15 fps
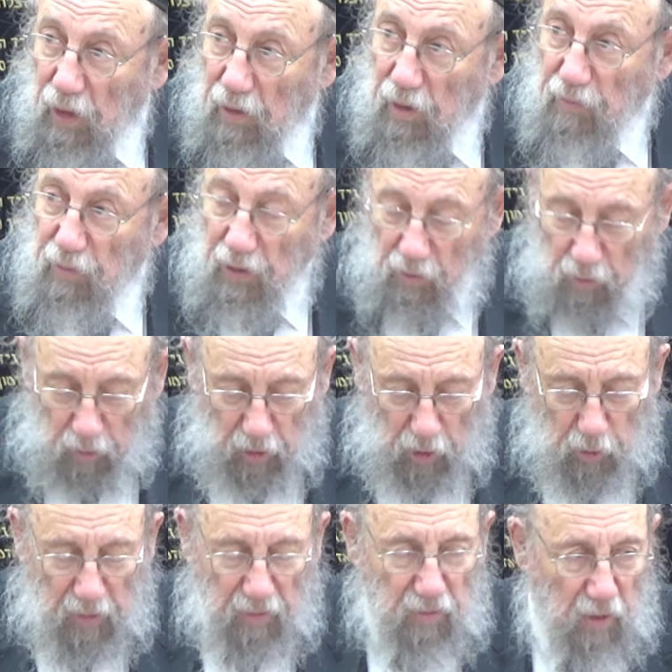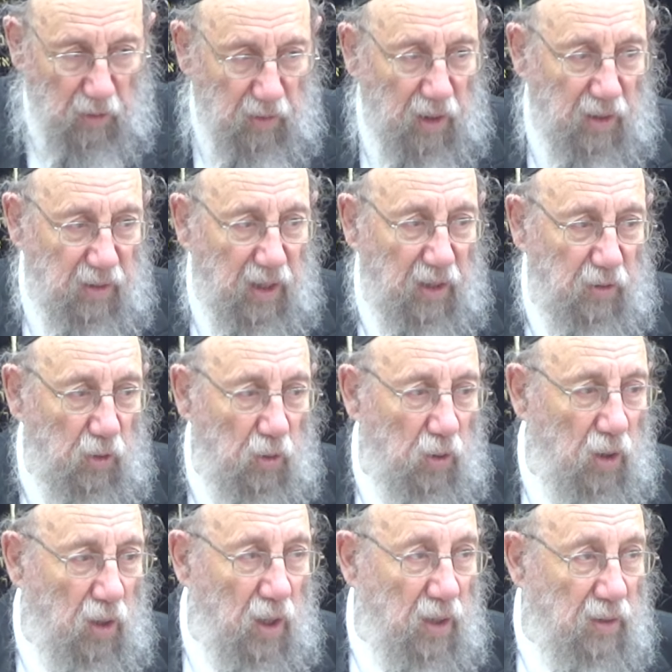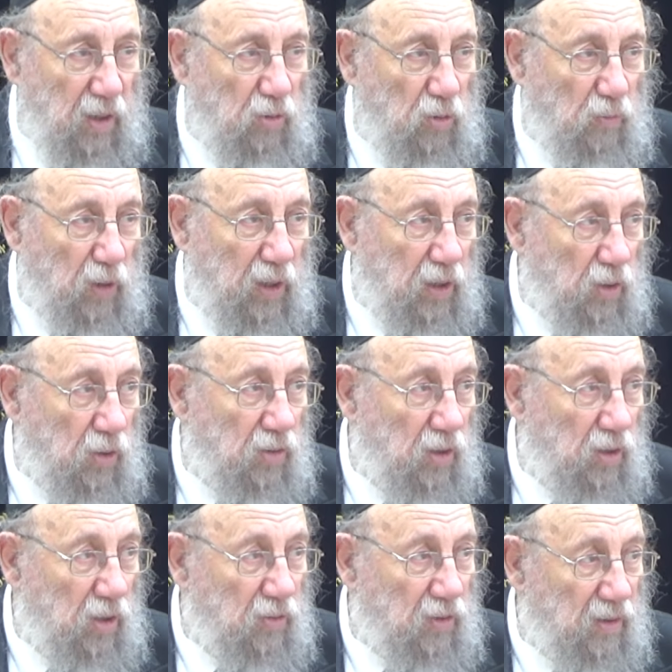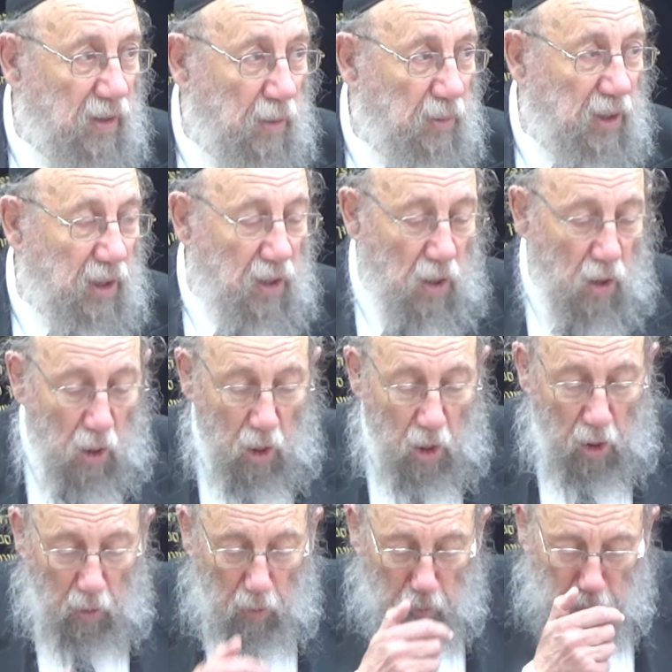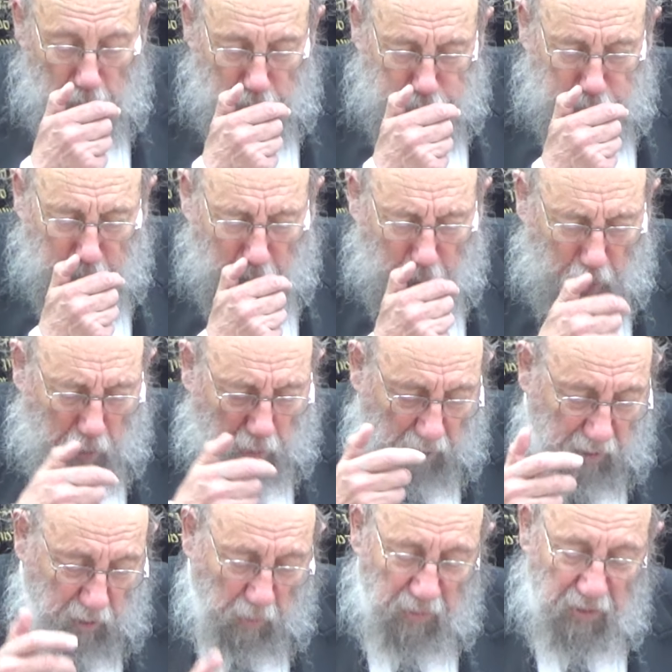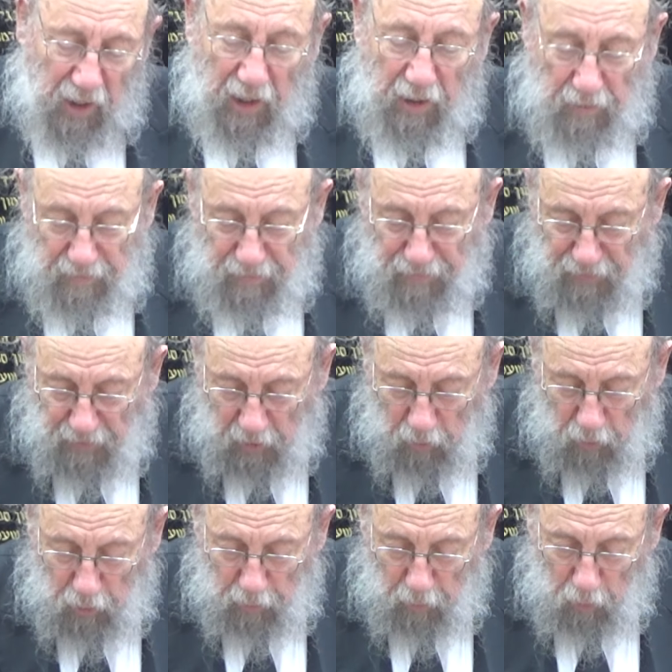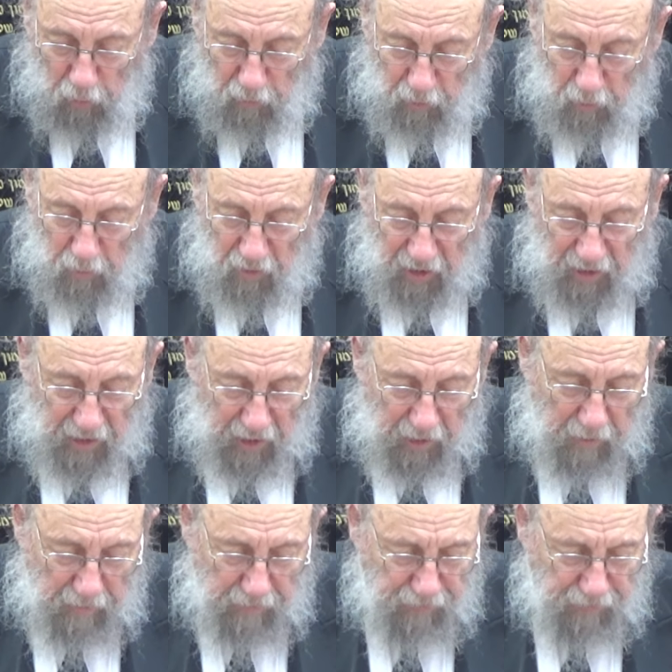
Définition d'un juif, ça, se, voit dans ses, habits. Et comme ça, je hein, le propose veut nous aider.